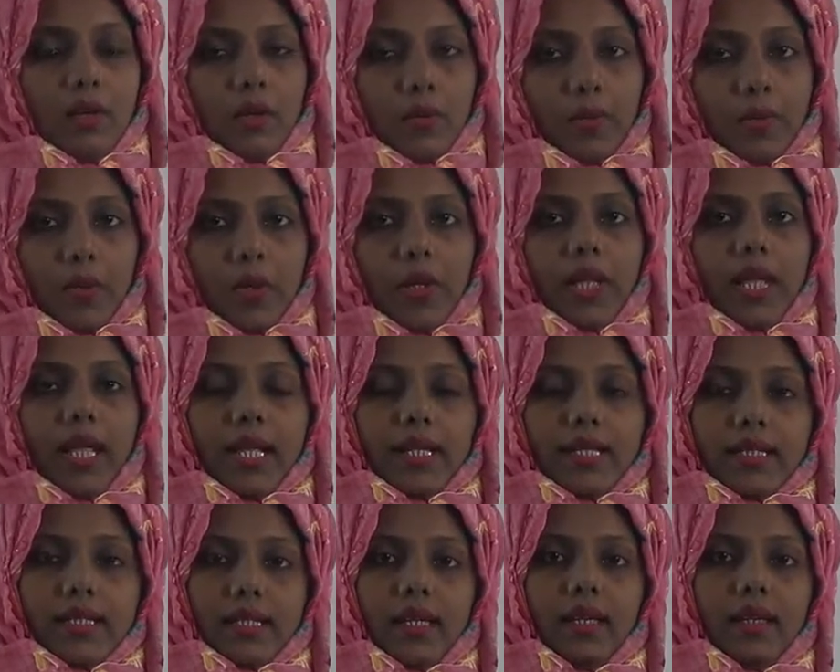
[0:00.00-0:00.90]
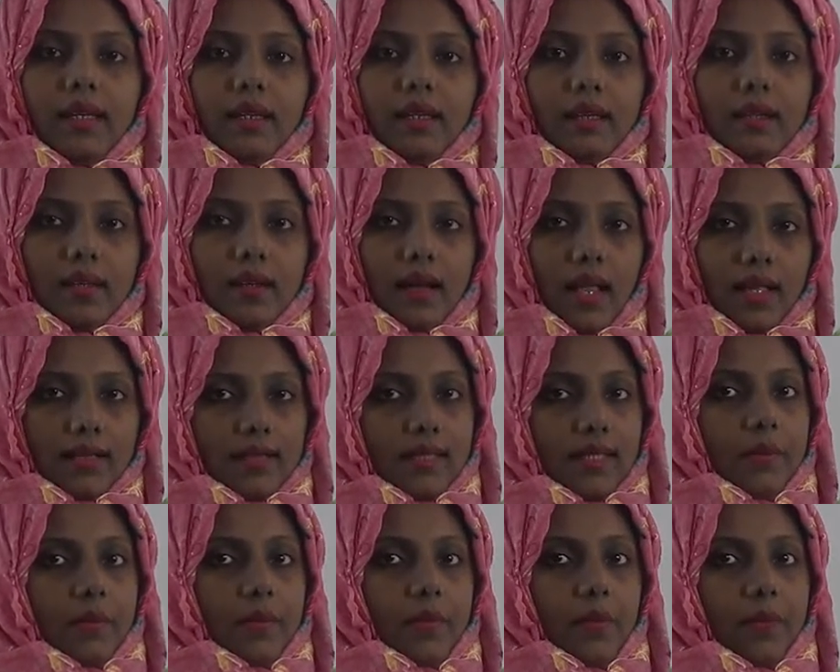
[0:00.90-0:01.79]
ওপর একটি ক্লাস
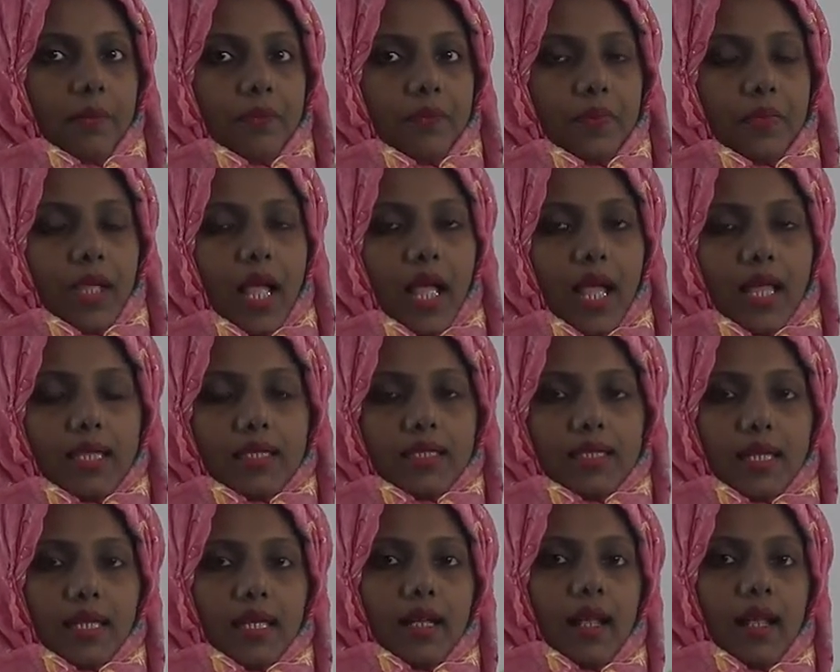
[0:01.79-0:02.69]
নেব আজকে